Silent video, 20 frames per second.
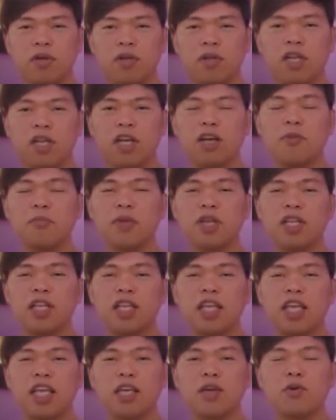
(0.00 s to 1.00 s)
และก็เป็น
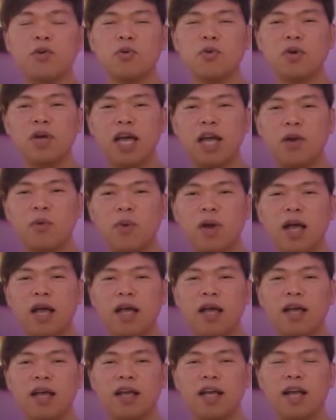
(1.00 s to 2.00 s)
ที่รู้กันว่า
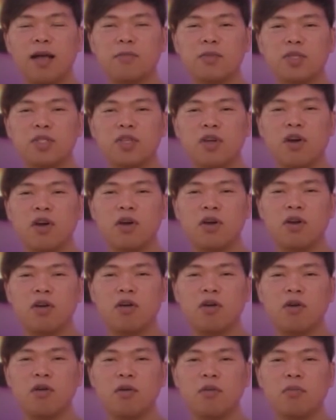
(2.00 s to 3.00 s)
คำสอนข
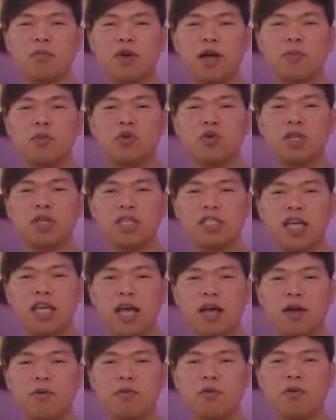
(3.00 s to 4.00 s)
องพระพุทธ
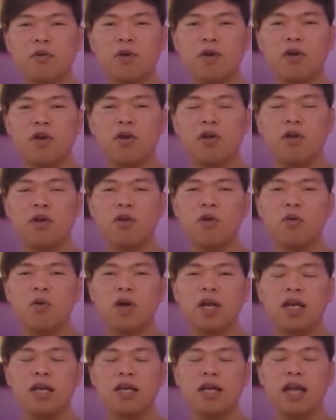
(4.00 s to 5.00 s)
เจ้าล้ว
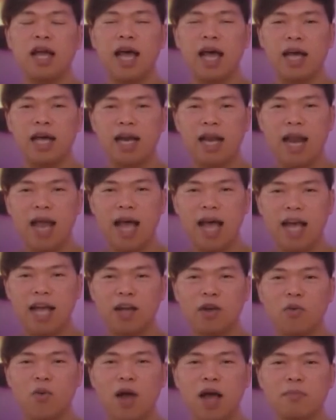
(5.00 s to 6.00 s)
นหักล้าง
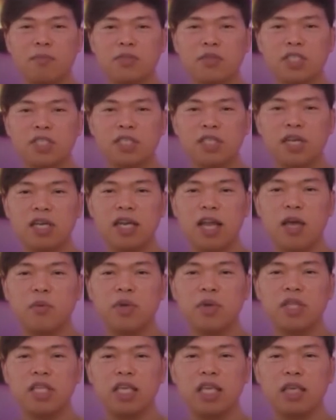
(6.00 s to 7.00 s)
ความเชื่อและ
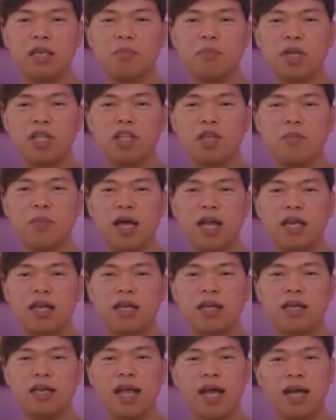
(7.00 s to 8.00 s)
วิถีปฏิบัติ
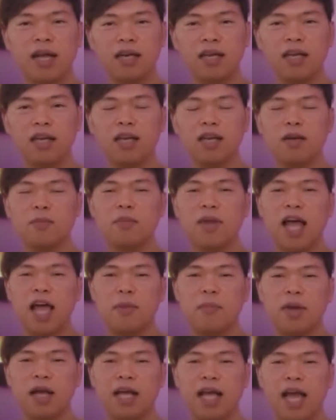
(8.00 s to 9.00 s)
ดั้งเดิมหลาย
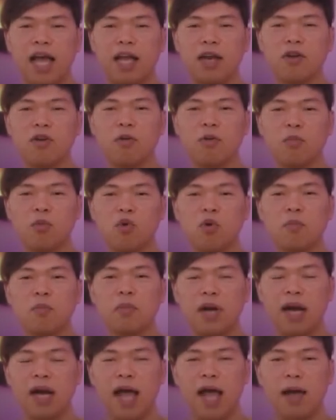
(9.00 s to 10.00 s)
ประการของพวก
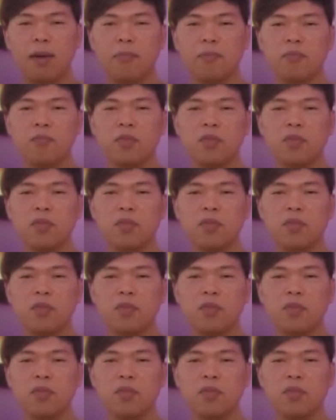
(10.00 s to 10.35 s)
พราหมณ์